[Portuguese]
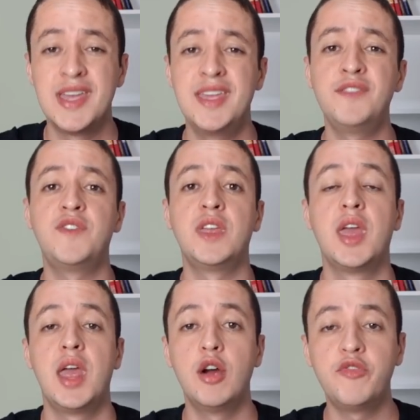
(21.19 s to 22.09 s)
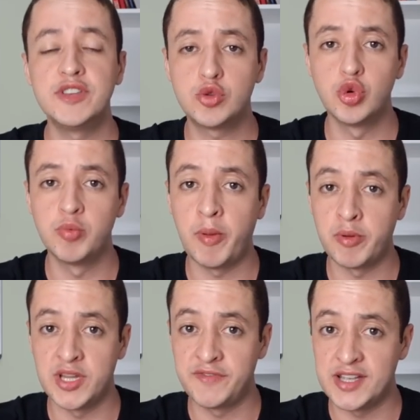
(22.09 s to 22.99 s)
Enfim, eu fiz tudo para
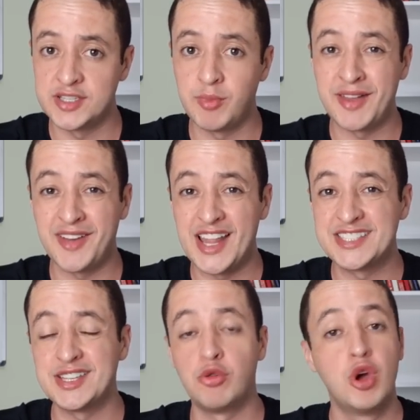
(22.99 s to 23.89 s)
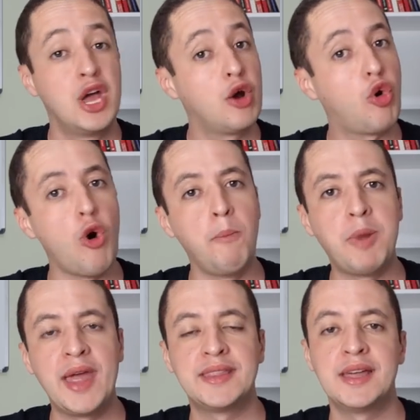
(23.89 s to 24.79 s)
poder fazer uma avaliação
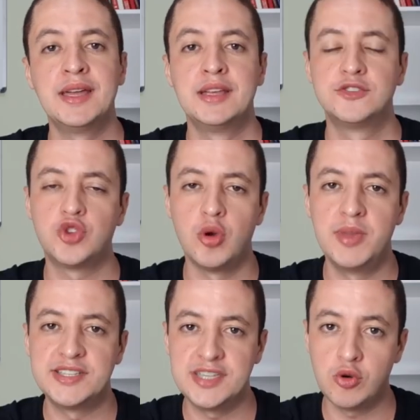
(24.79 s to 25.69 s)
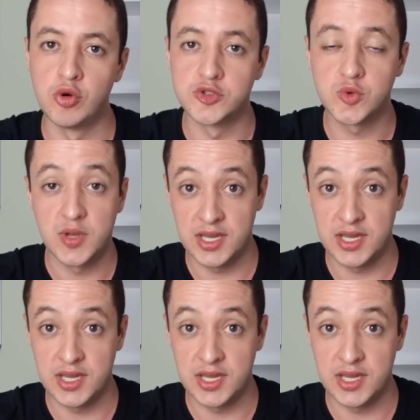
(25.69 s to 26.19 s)
completa sobre esse curso.